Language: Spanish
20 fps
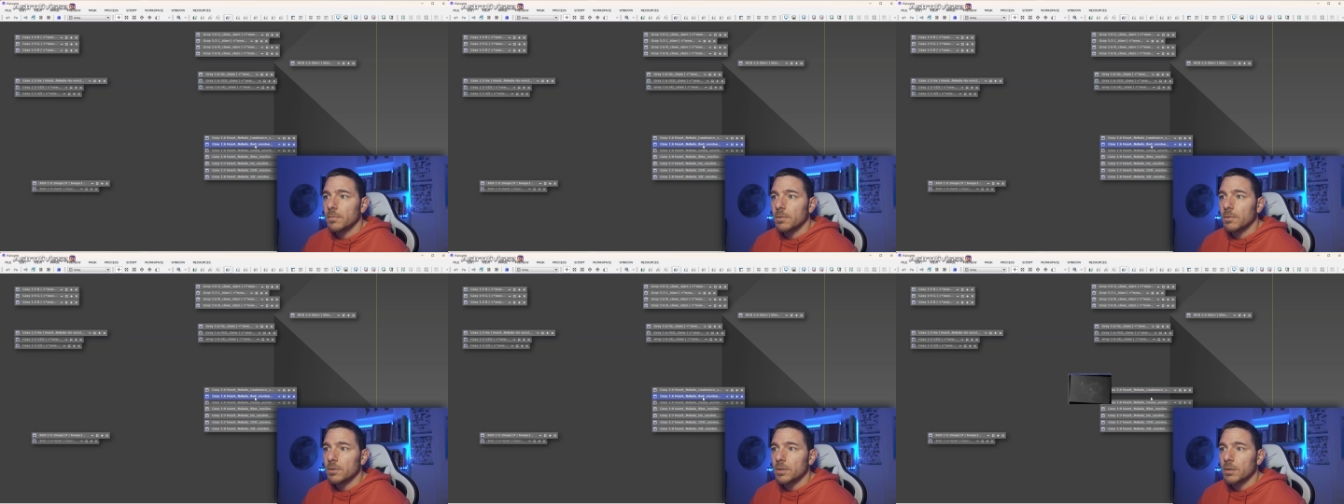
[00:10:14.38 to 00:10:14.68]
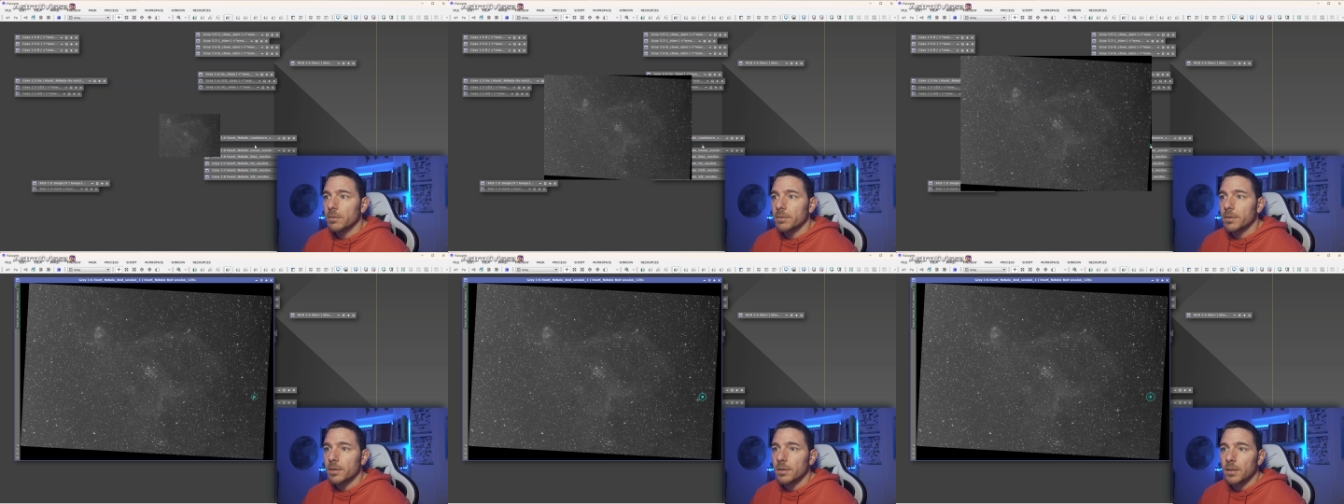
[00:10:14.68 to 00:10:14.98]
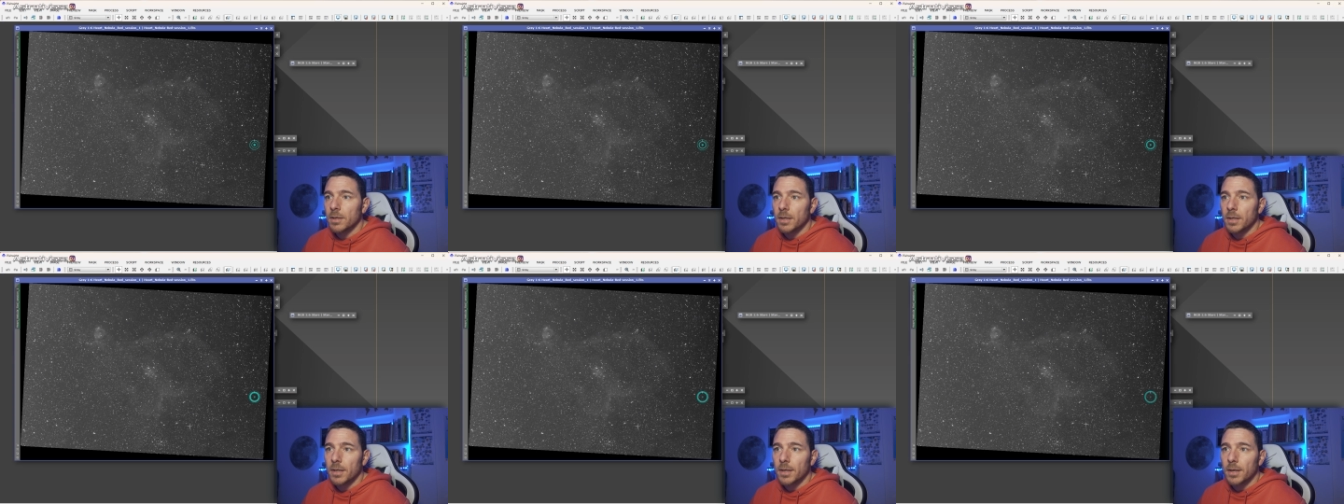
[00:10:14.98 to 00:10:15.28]
Vamos a ver,
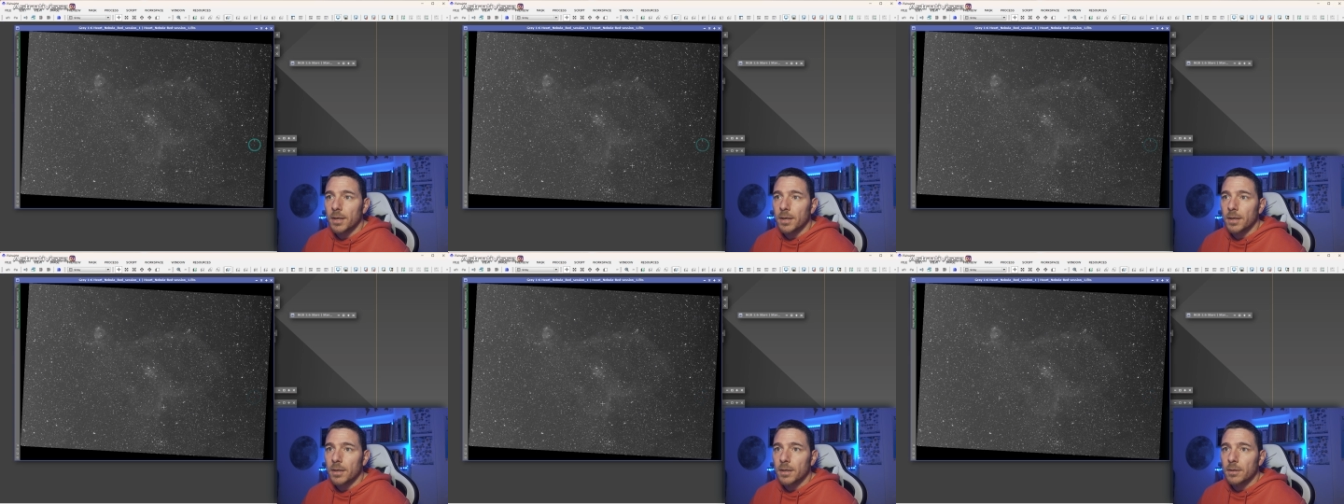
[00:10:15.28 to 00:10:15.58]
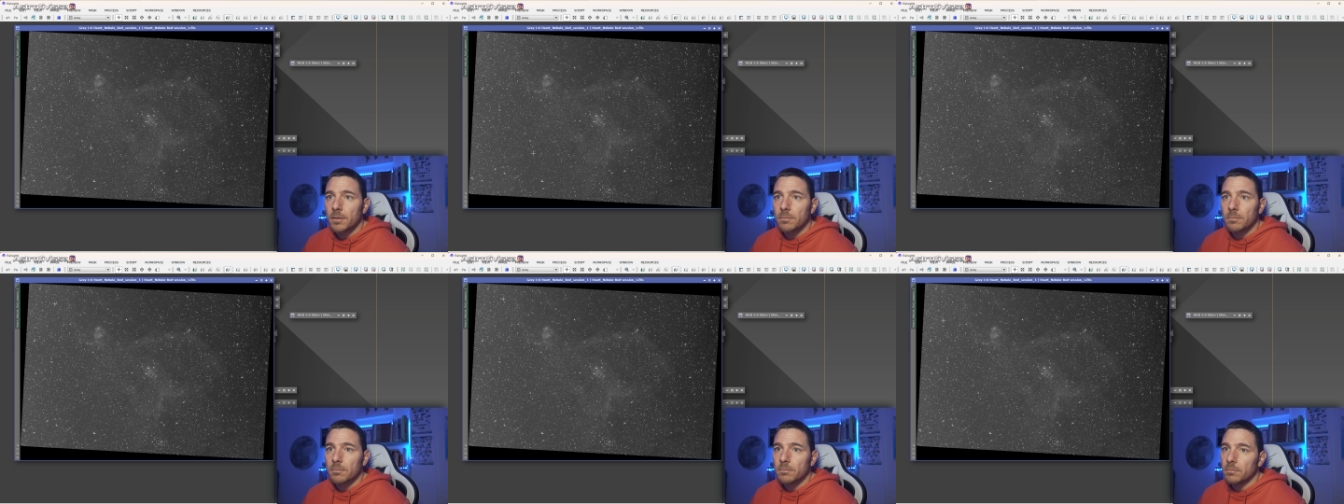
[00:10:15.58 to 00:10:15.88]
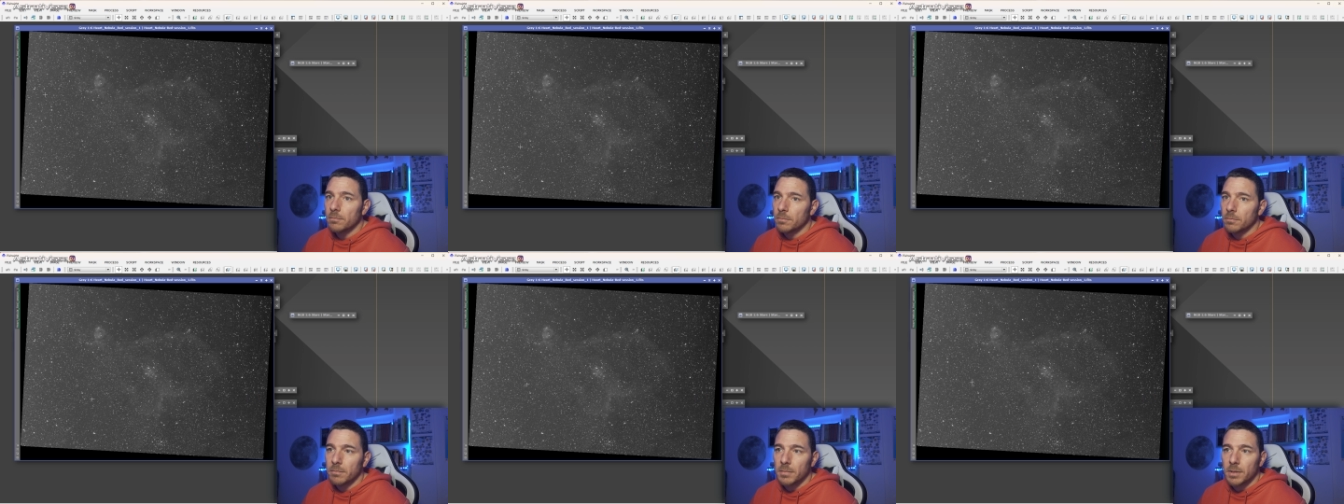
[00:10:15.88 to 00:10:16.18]
el R,
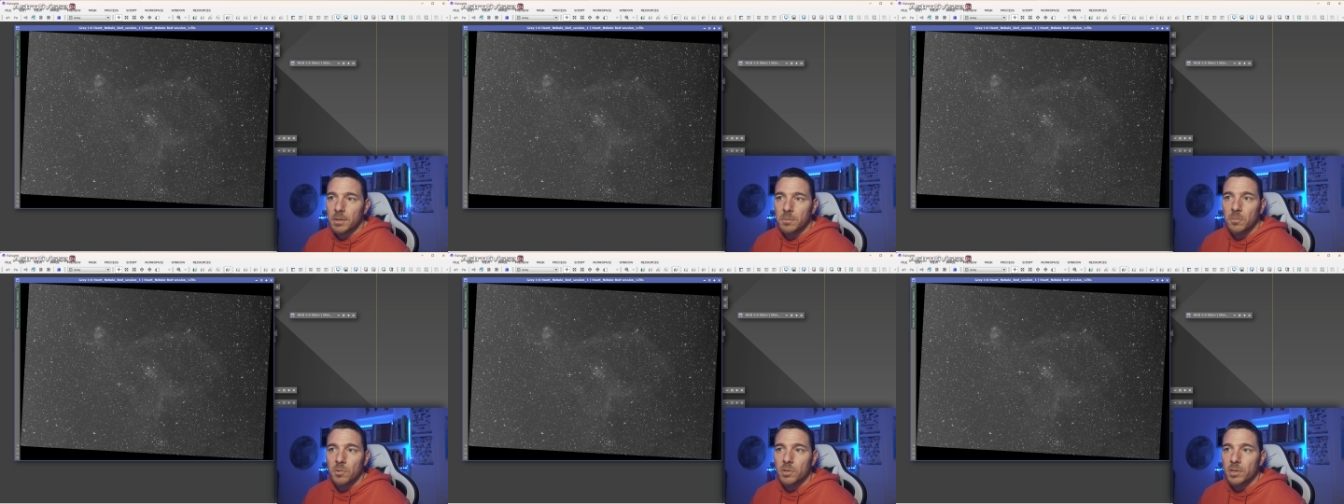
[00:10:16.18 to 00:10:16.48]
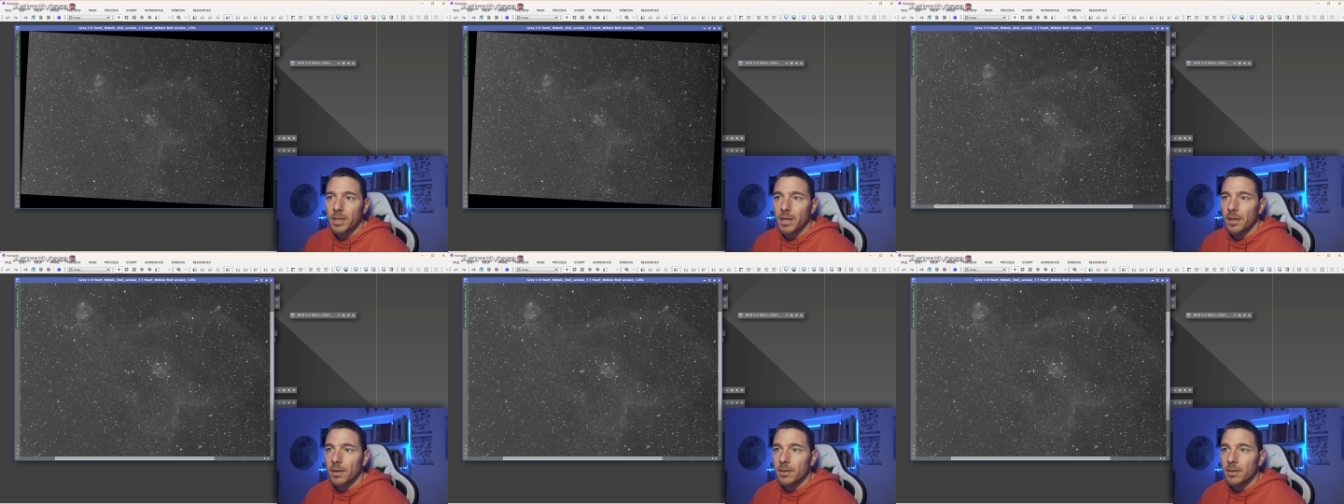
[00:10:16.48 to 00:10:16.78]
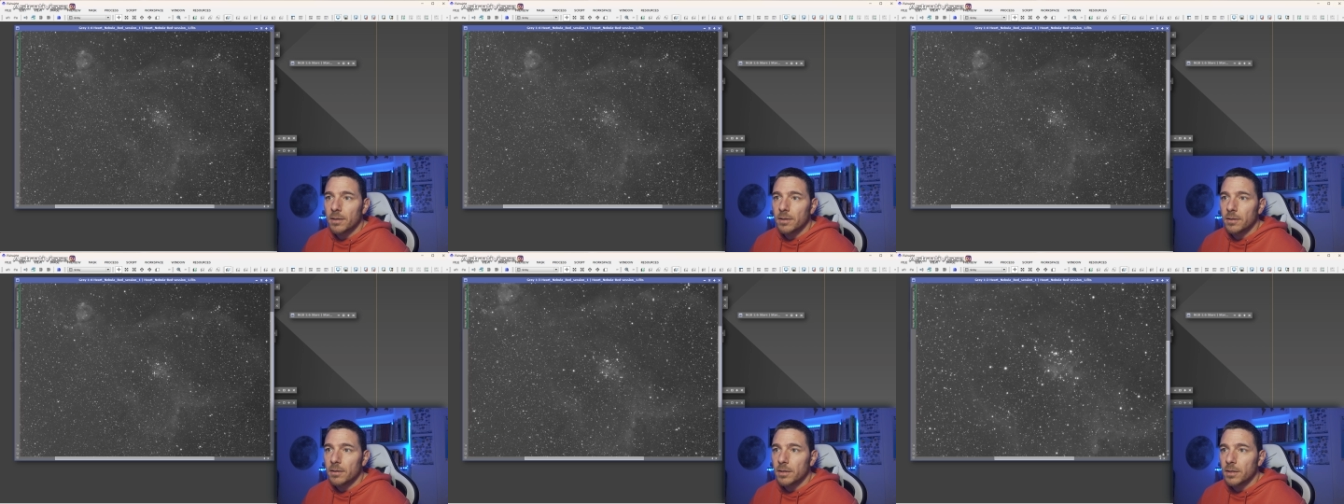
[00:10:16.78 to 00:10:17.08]
mismos
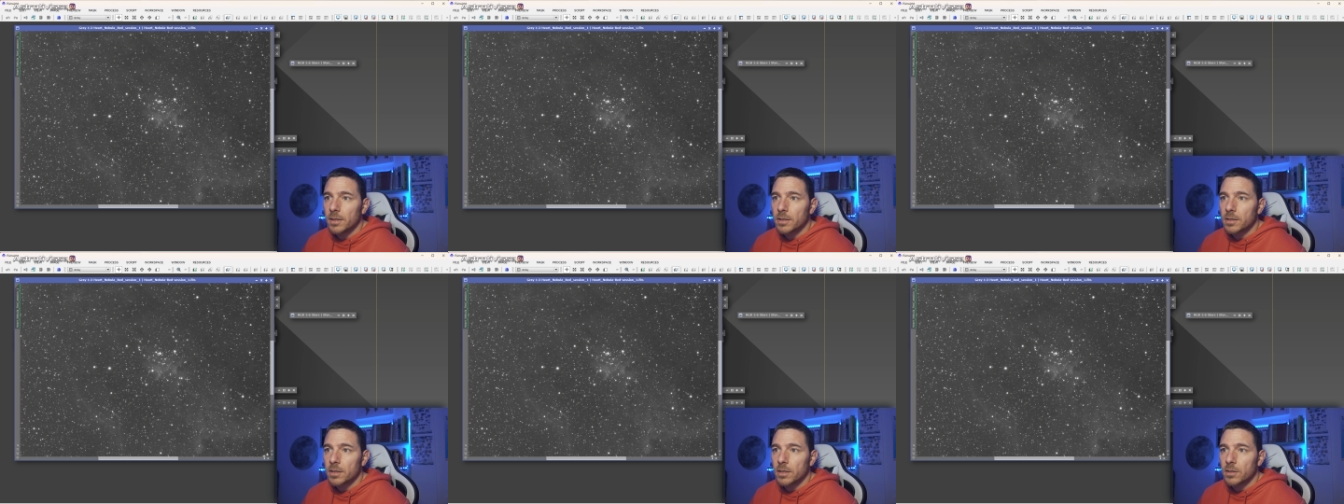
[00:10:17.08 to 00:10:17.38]
gradientes,